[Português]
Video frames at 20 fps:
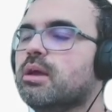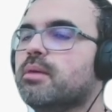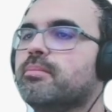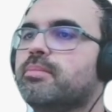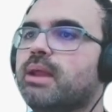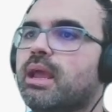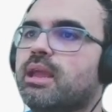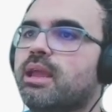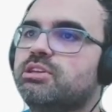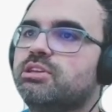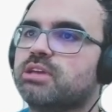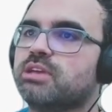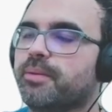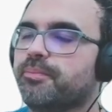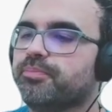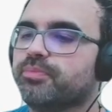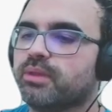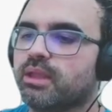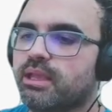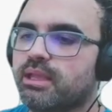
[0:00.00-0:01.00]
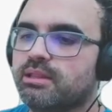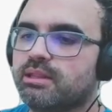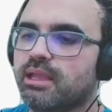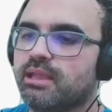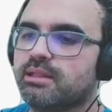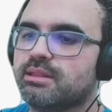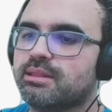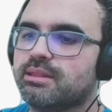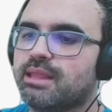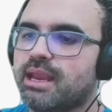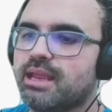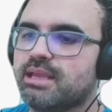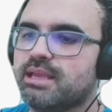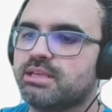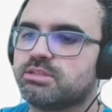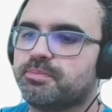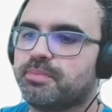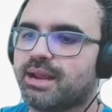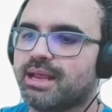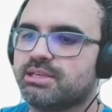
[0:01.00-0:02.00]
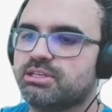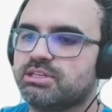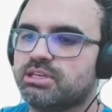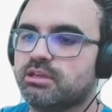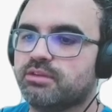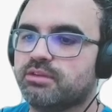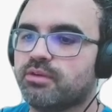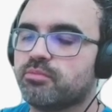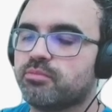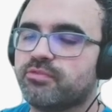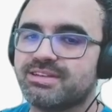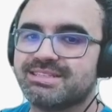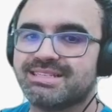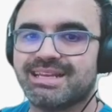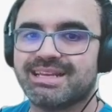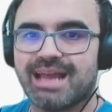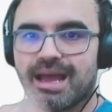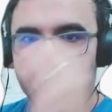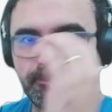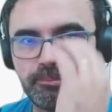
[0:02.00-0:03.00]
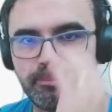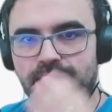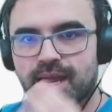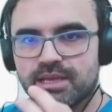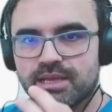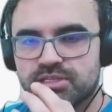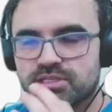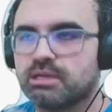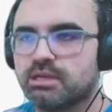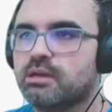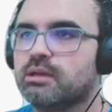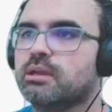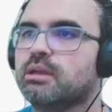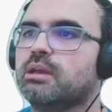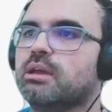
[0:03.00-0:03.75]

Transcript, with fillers: Preencha. Item 3, pratique. Vamos fazer na prática.